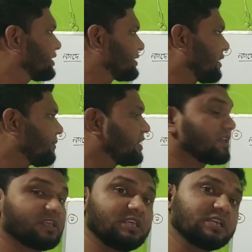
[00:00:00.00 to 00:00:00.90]
তার মানে
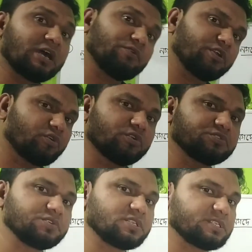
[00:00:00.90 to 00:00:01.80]
কি কারণে খরচ
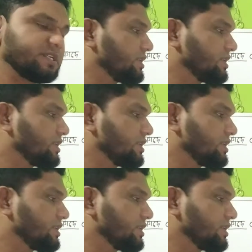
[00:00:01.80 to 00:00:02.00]
হয়েছে